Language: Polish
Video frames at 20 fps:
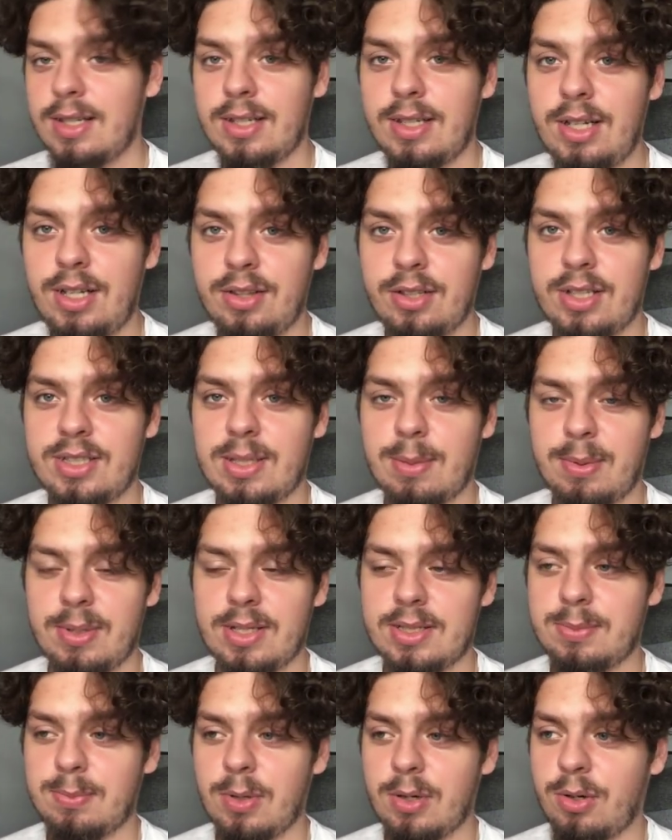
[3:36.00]
I to jest
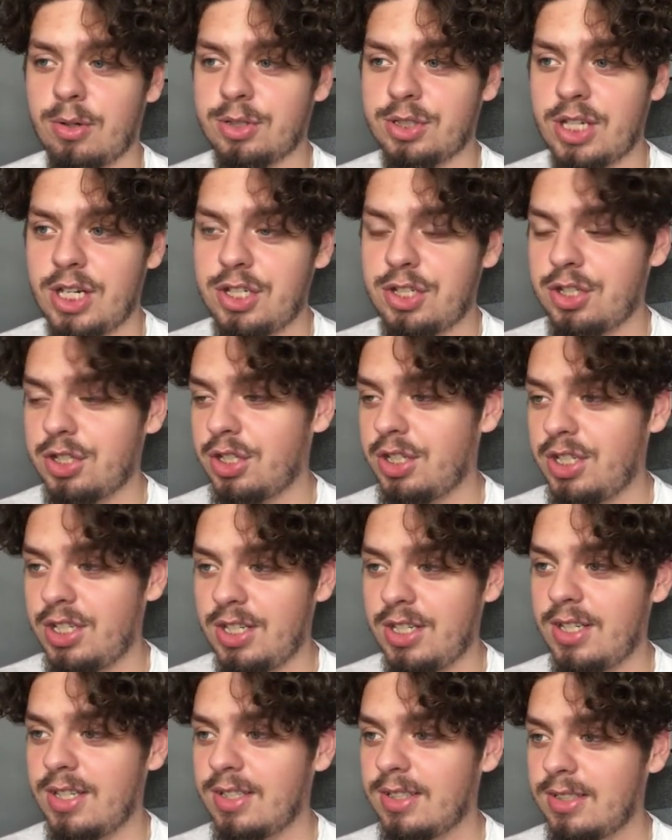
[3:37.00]
naprawdę spoko rzecz
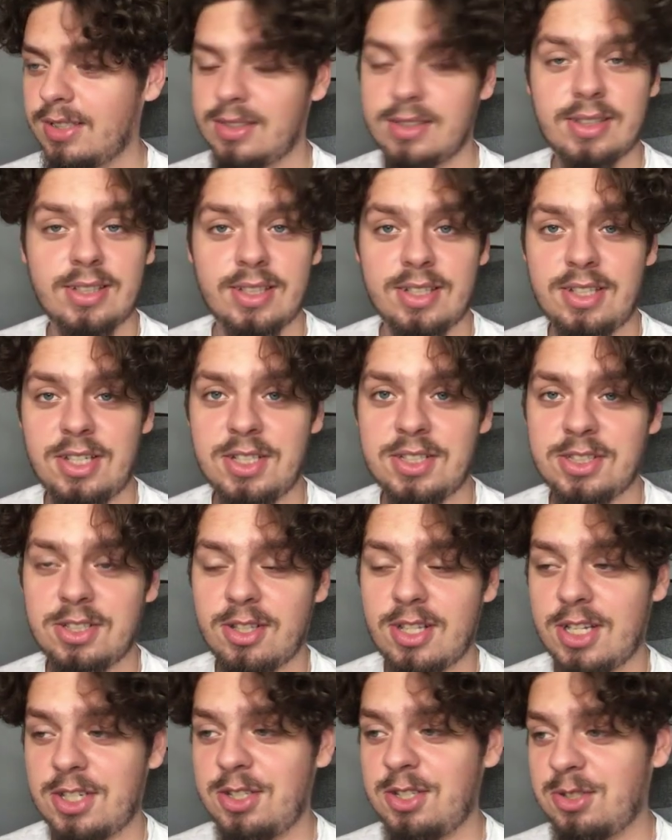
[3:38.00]
i nic
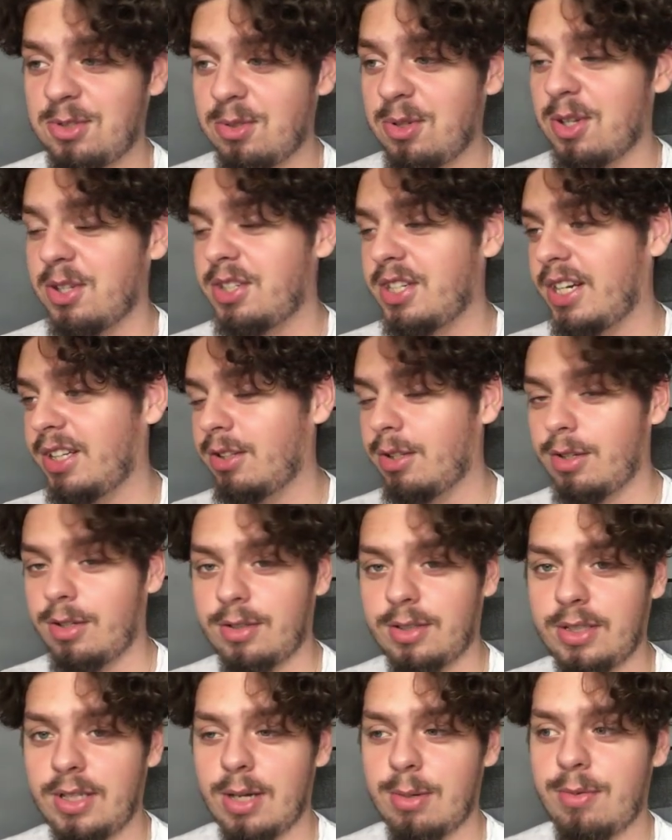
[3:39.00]
dodać, nic ująć, jak
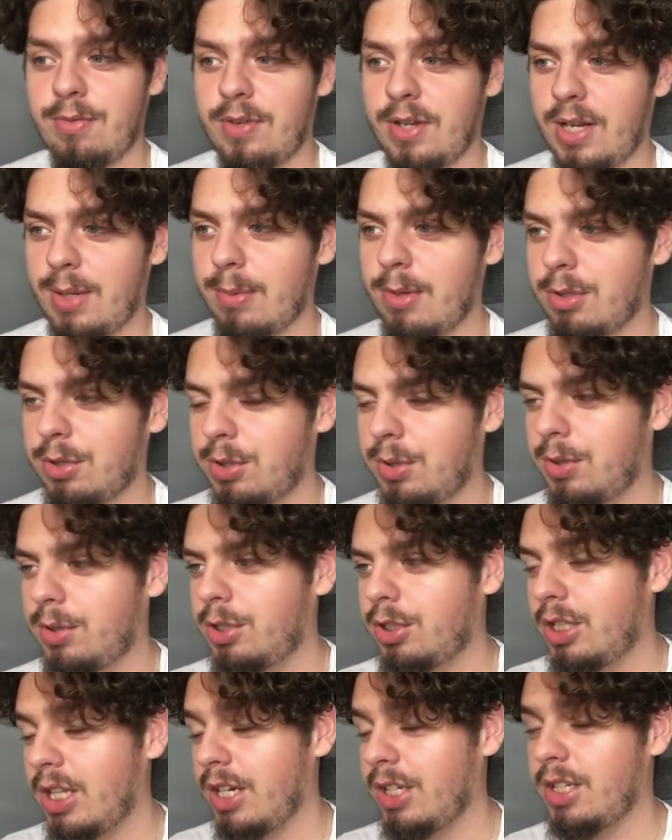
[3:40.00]
to ja mówię chyba już
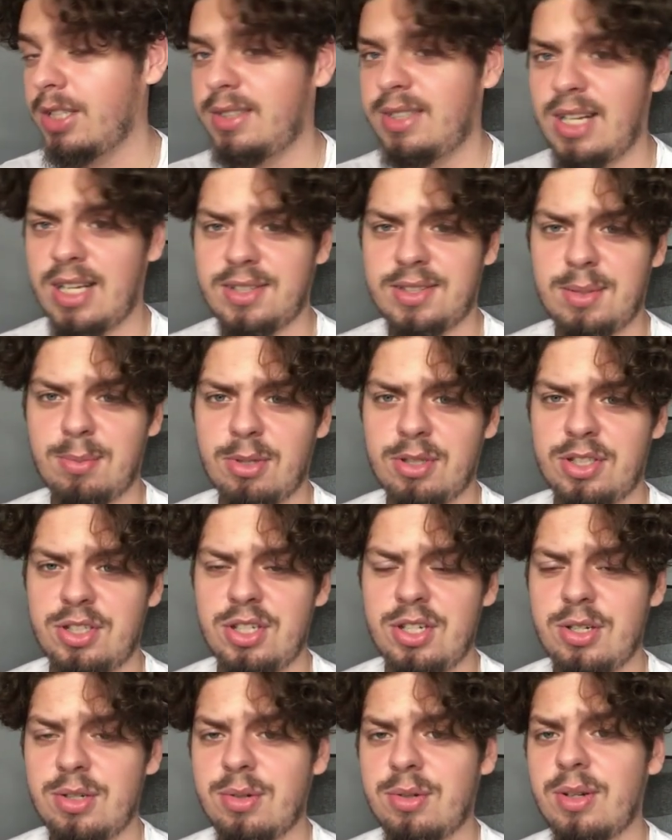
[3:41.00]
40 raz w tym
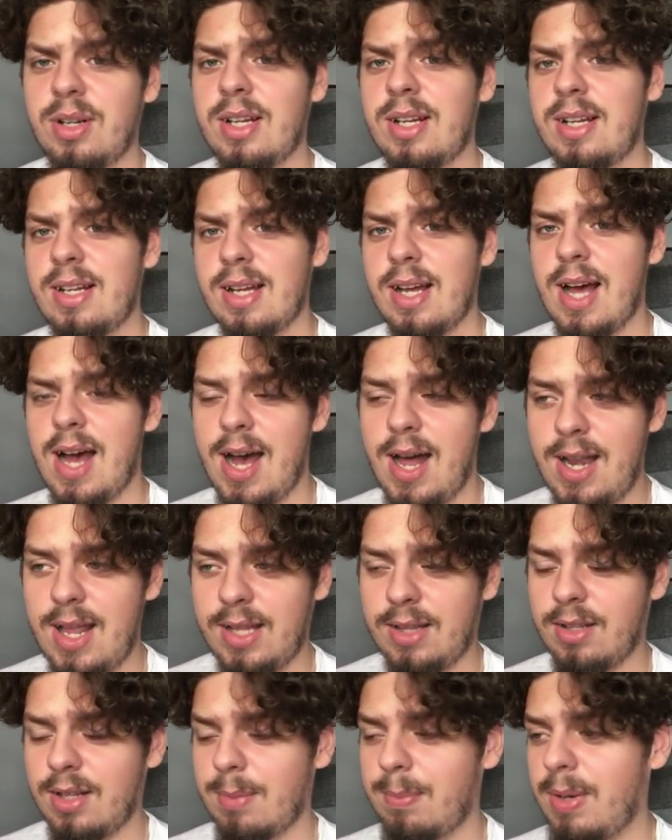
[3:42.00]
odcinku,
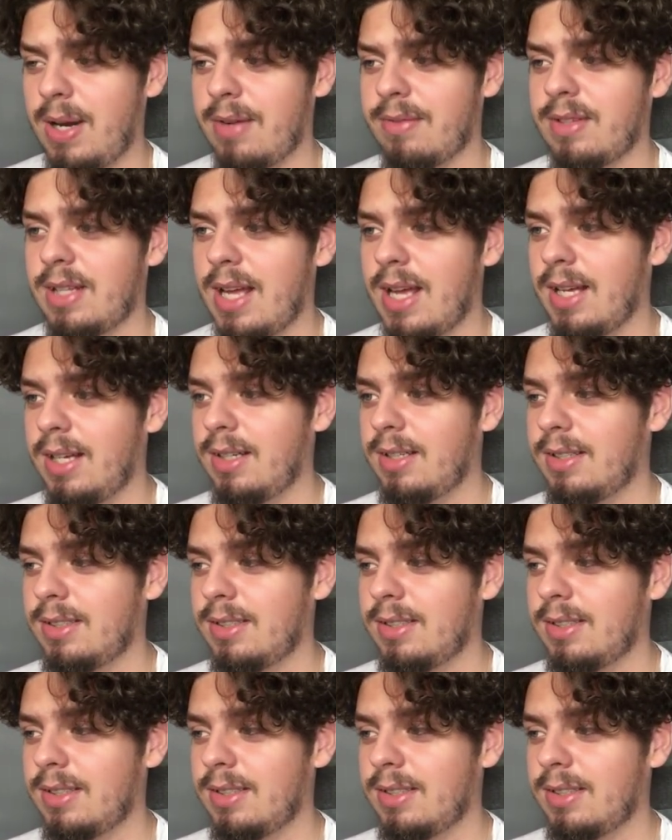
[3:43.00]
ale no naprawdę